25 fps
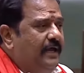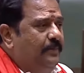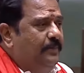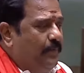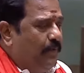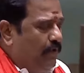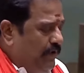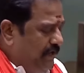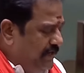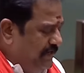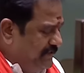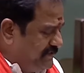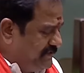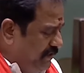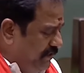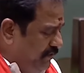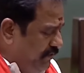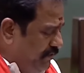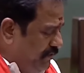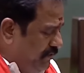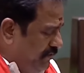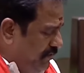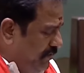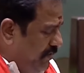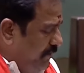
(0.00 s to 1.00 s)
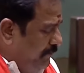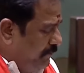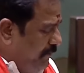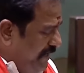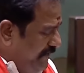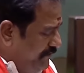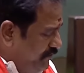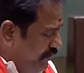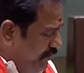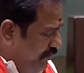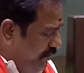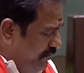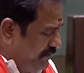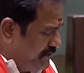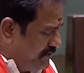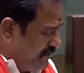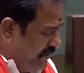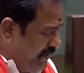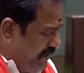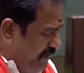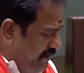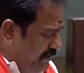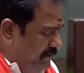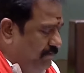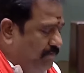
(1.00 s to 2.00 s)
ఈ పోలీసులు మంత్రులు
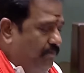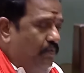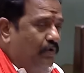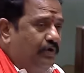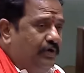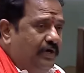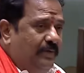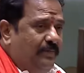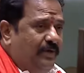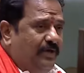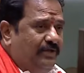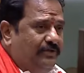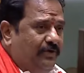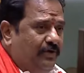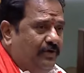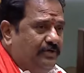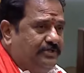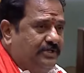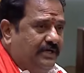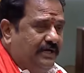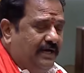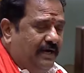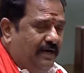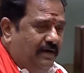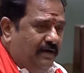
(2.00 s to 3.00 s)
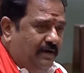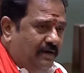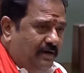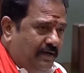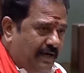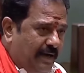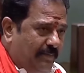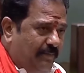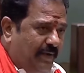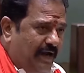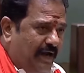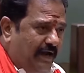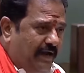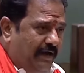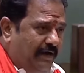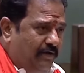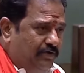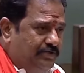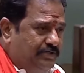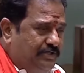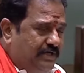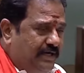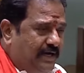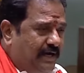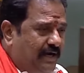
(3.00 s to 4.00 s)
వచ్చినా ముఖ్యమంత్రి వచ్చినా ఎమ్మెల్యేలు
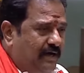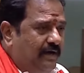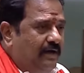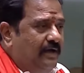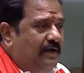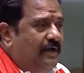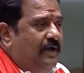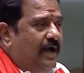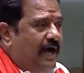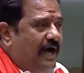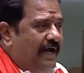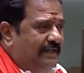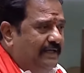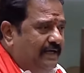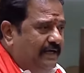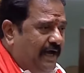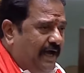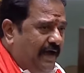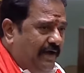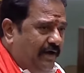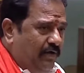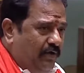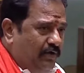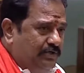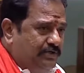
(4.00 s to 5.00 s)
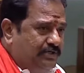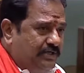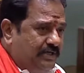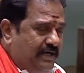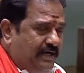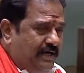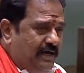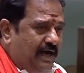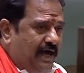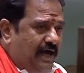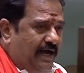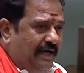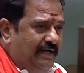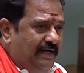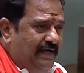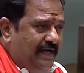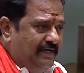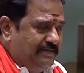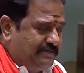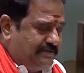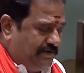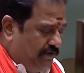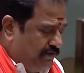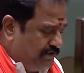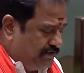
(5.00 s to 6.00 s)
వచ్చినా అధికారులు వచ్చినా
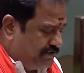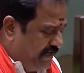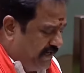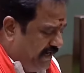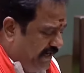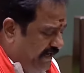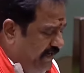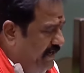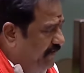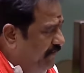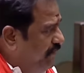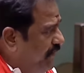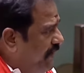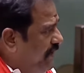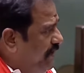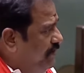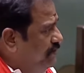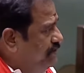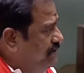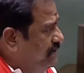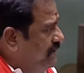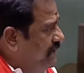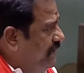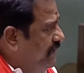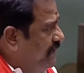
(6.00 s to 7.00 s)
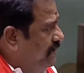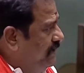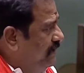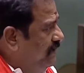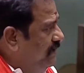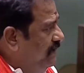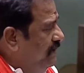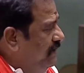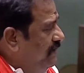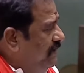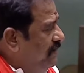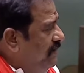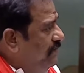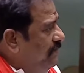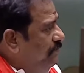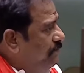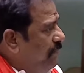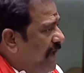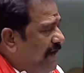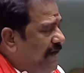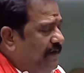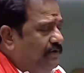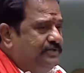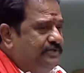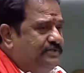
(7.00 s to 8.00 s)
ఐఏఎస్లు వచ్చినా ఎవరు వచ్చినా
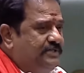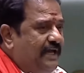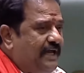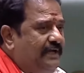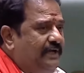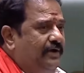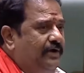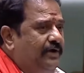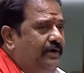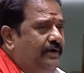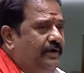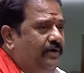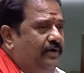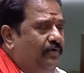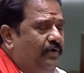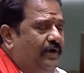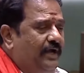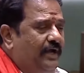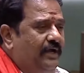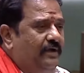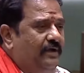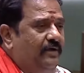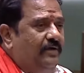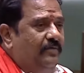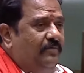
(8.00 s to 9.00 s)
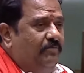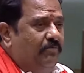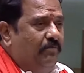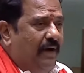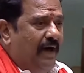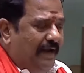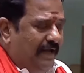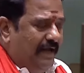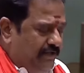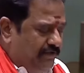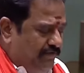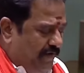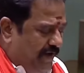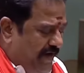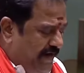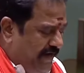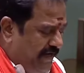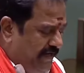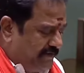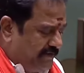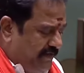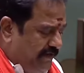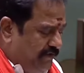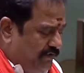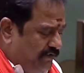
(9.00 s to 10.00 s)
మనకు సెక్యూరిటీగా ఉండి మన
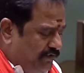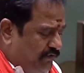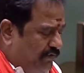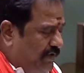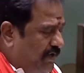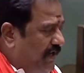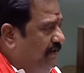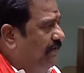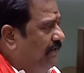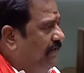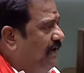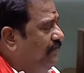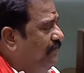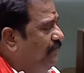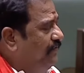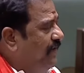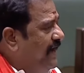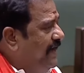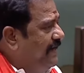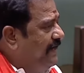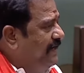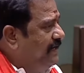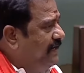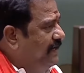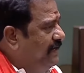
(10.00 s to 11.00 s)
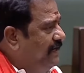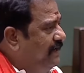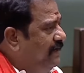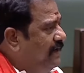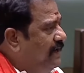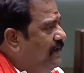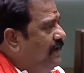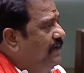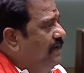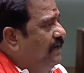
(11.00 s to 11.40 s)
ద్వారా తిరుగుతున్నటువంటి వారికి